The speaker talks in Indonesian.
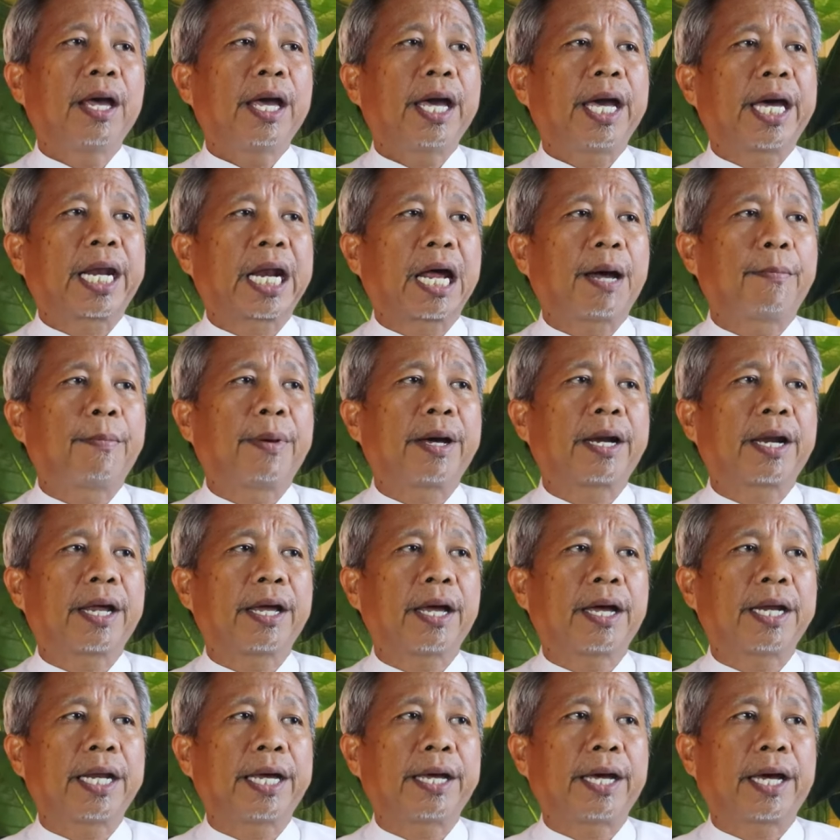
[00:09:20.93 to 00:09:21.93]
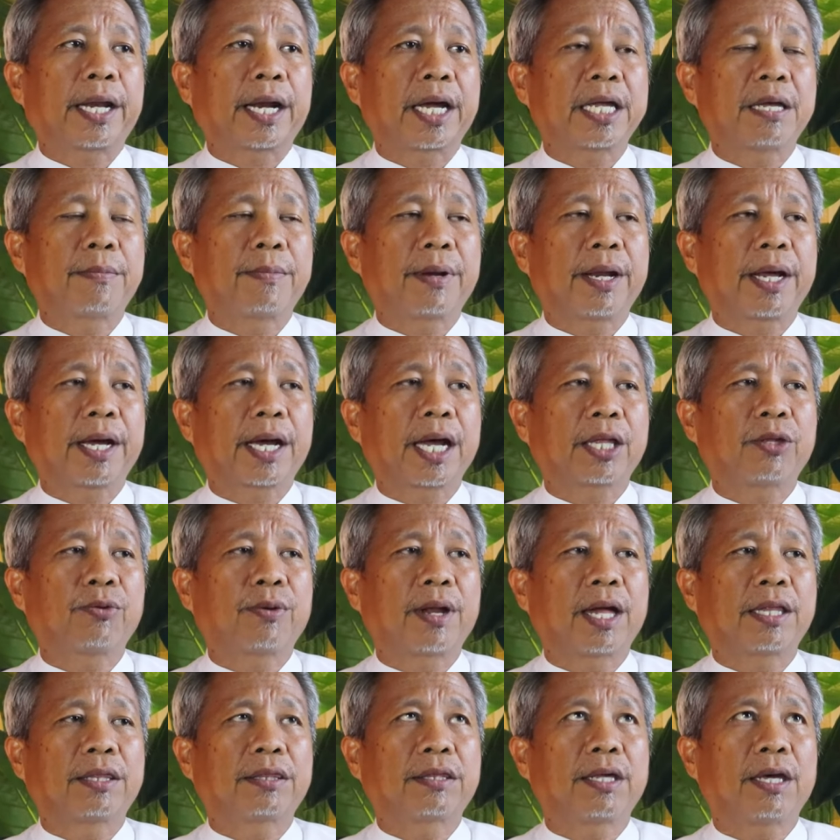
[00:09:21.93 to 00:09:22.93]
Era mereka eranya mereka
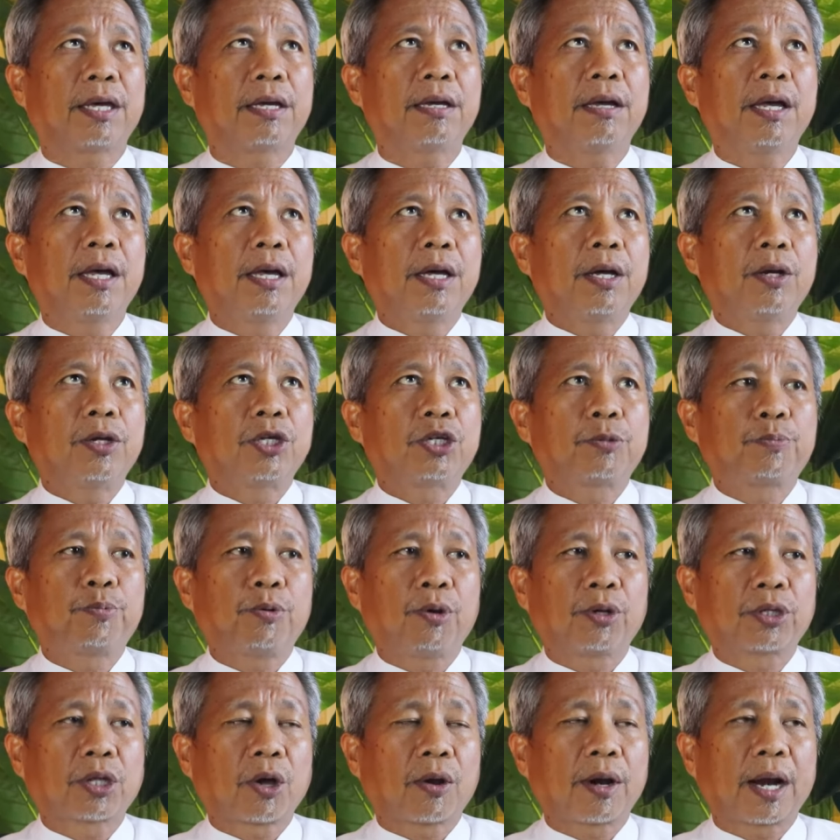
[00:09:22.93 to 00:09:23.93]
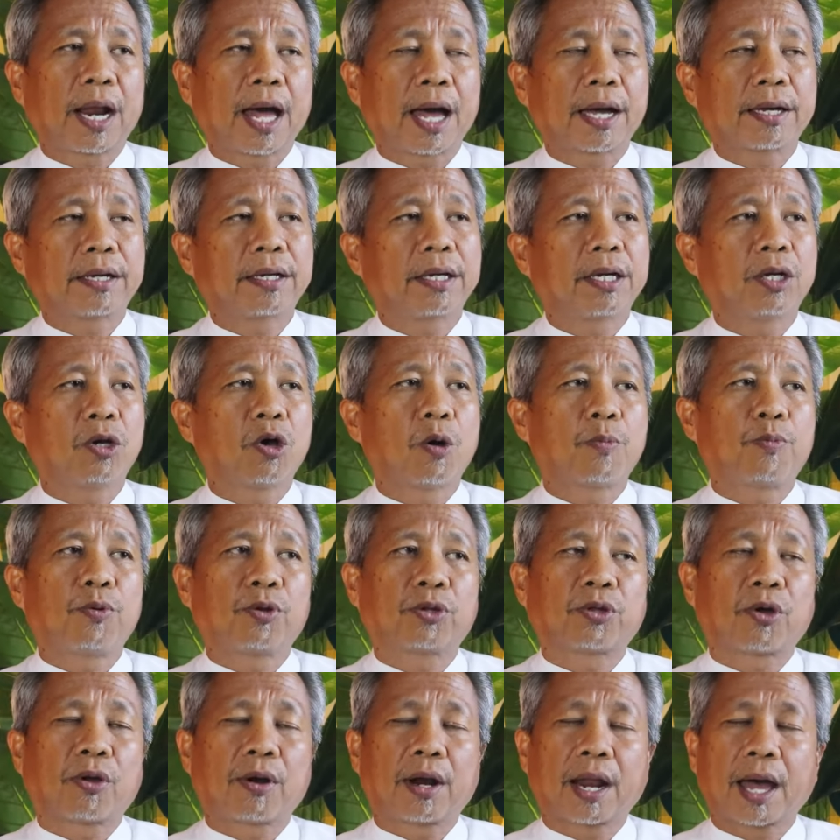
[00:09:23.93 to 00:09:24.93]
itu nanti 10 tahun lagi,
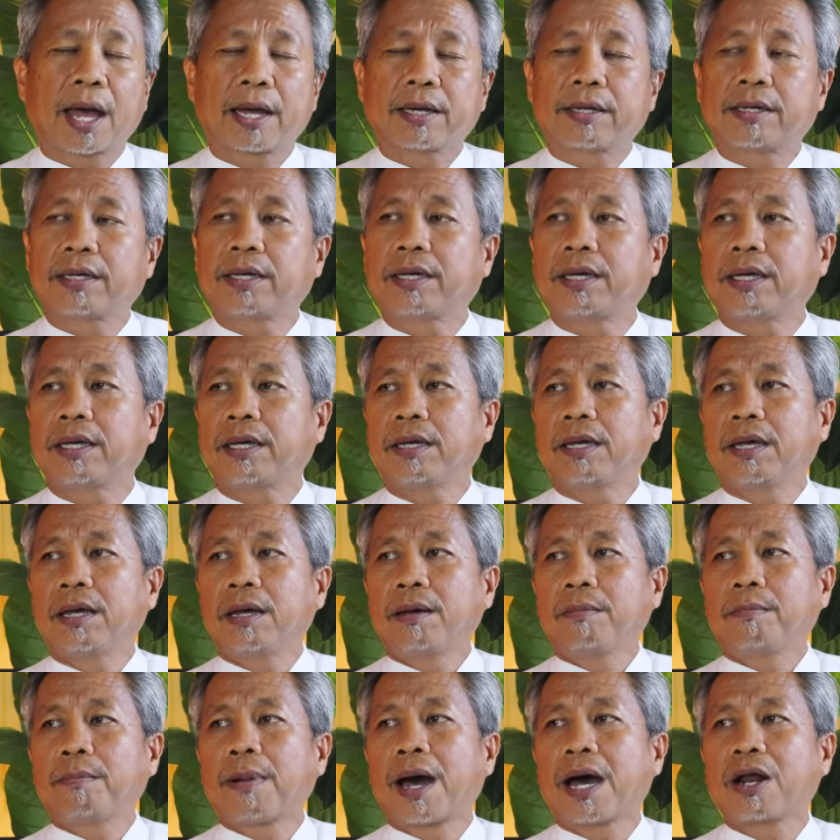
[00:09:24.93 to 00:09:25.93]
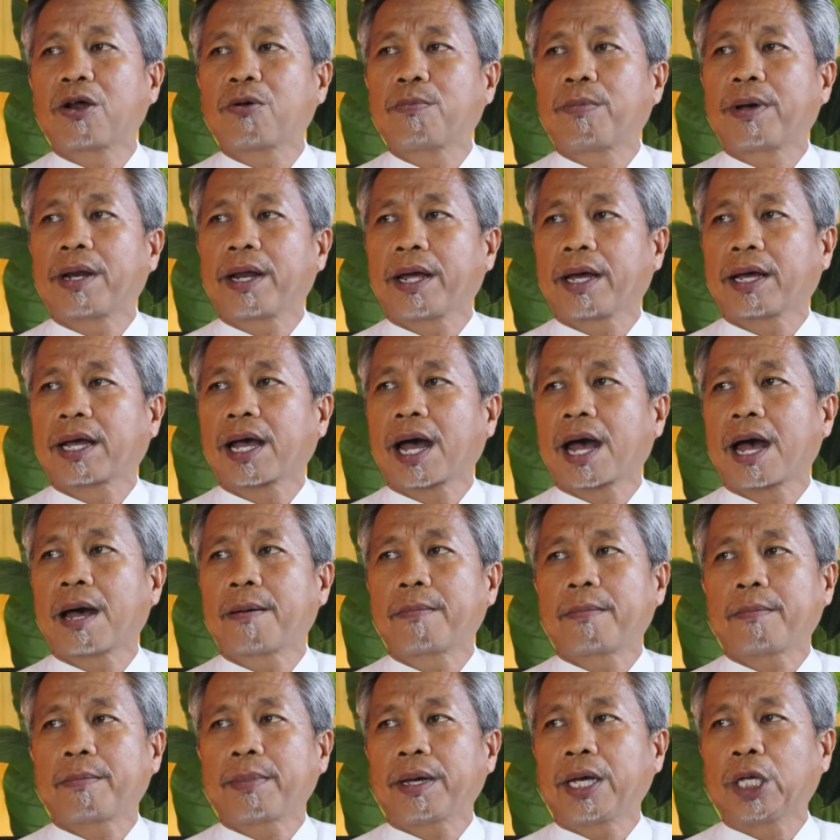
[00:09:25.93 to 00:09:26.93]
20 tahun lagi baru
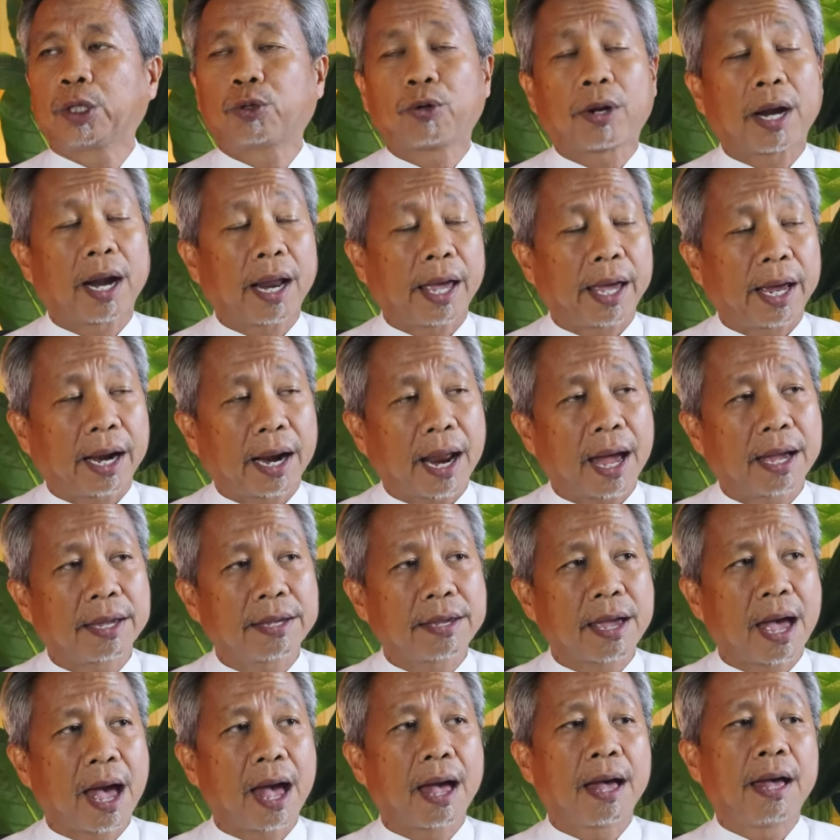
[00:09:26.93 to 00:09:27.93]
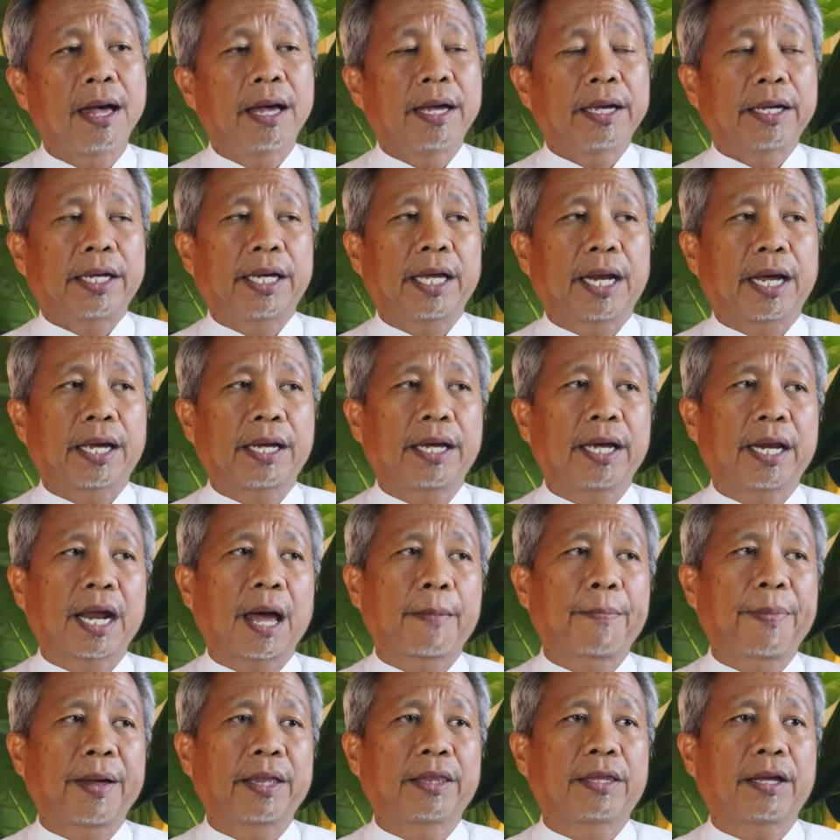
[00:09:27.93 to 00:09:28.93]
mereka itu adalah eranya
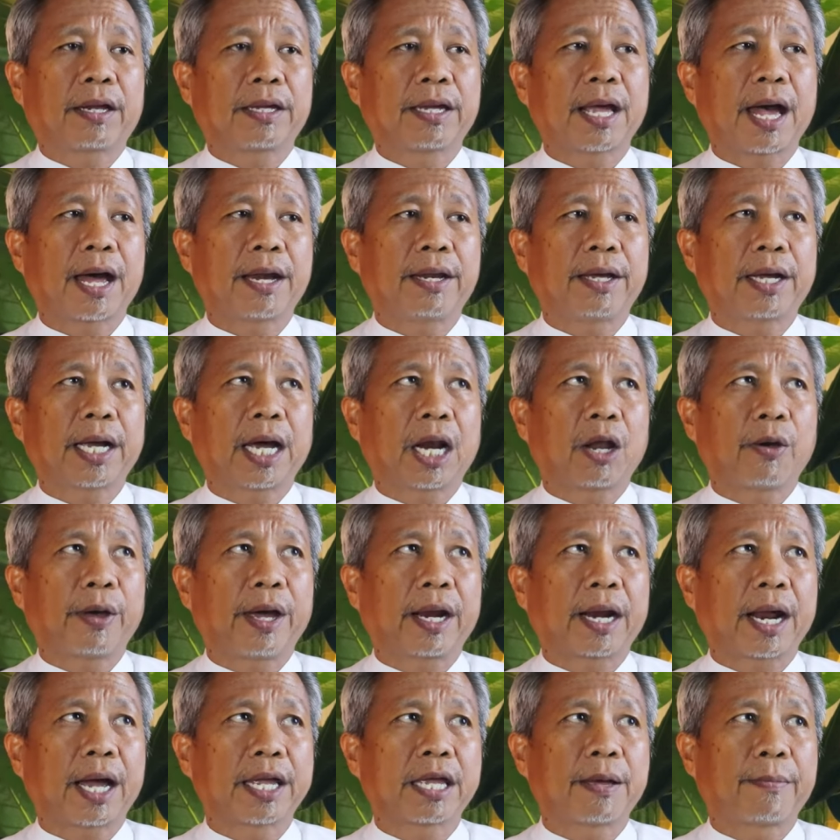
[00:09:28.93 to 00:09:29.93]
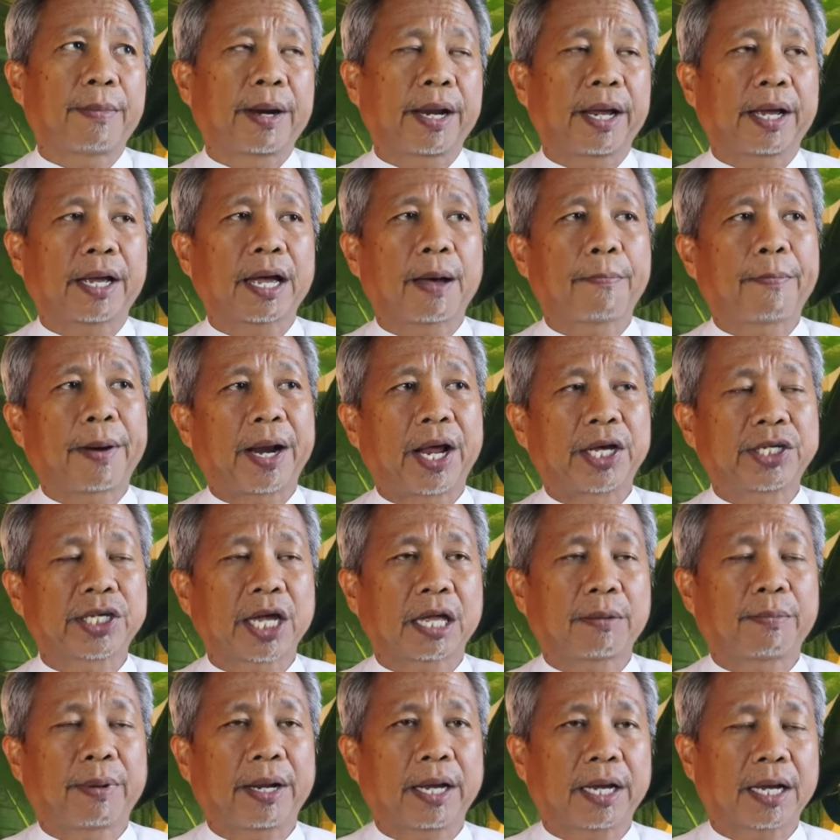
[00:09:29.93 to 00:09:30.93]
Kira-kira apa yang terjadi kalau eranya mereka pada
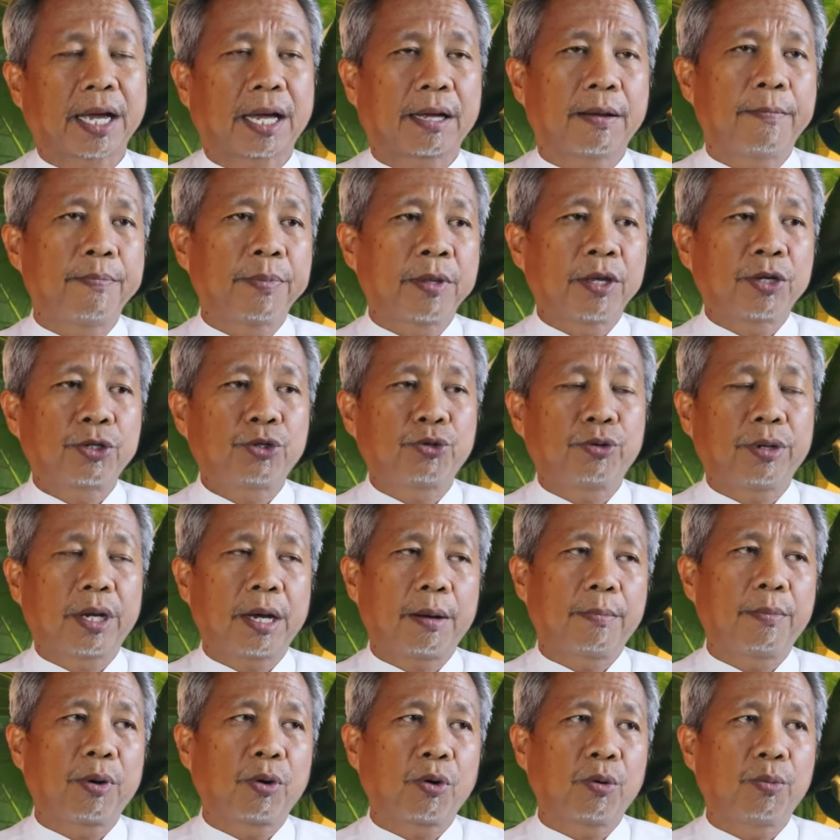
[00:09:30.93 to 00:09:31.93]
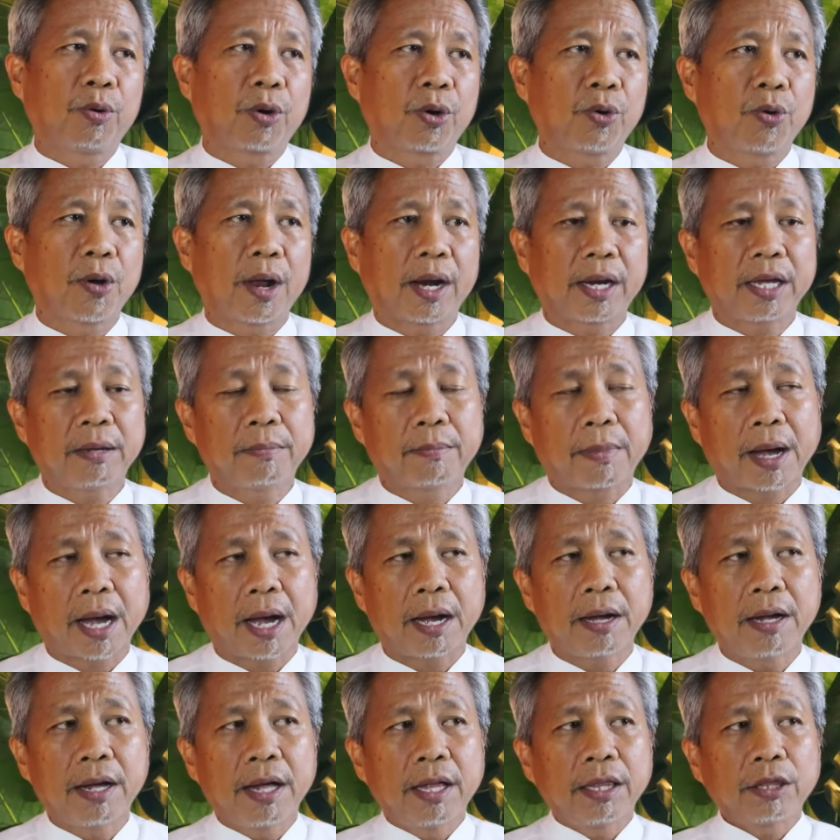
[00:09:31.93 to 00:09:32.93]
saat mereka sudah berumur
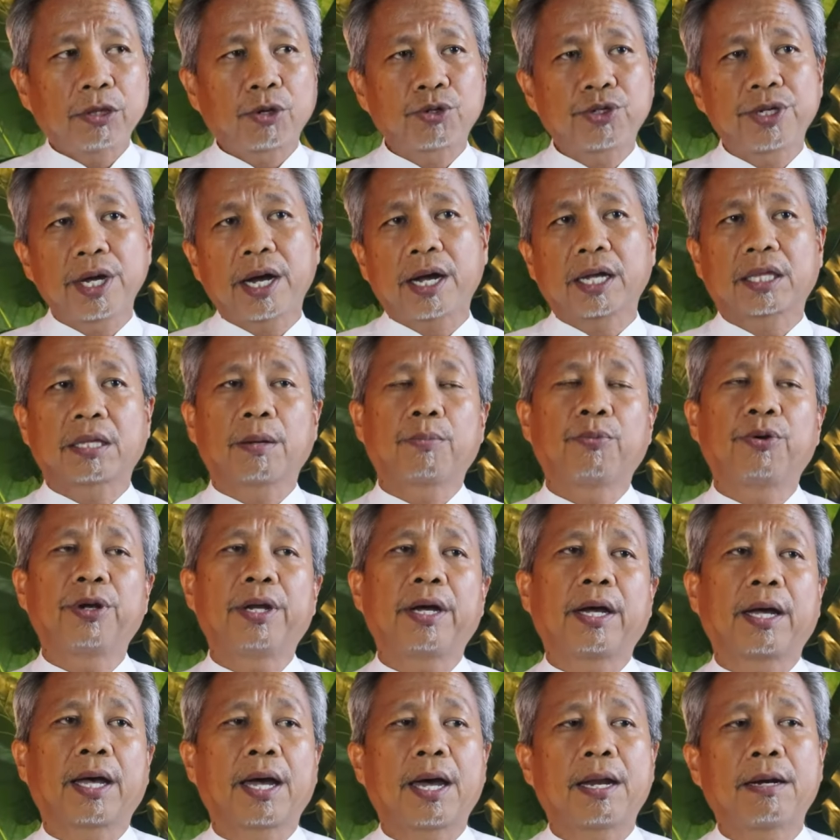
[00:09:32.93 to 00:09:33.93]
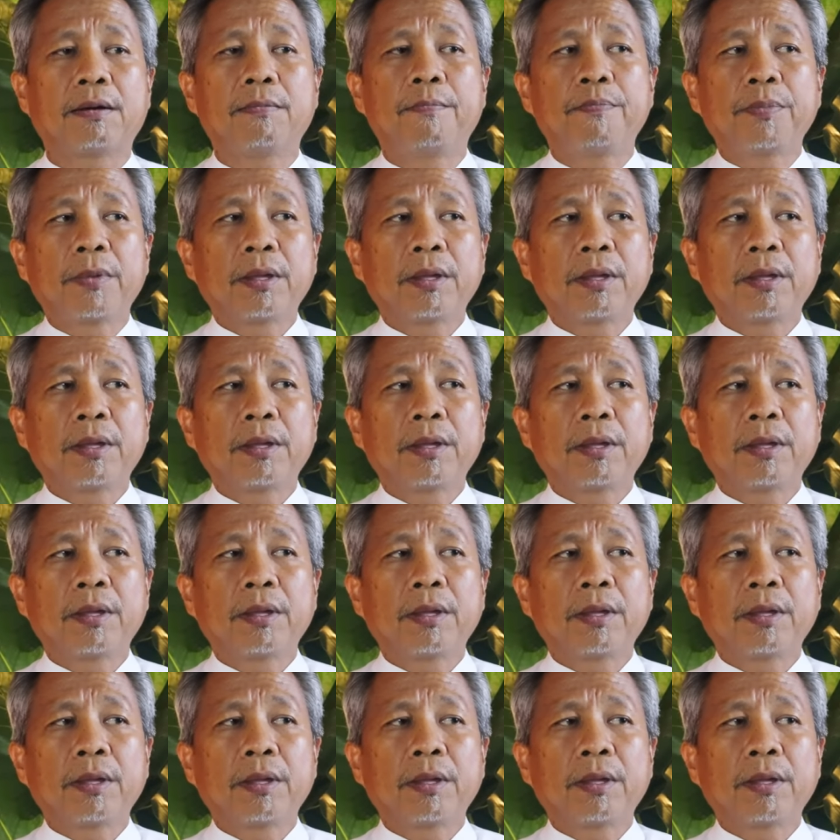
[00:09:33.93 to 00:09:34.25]
25, terus dia ketemu dengan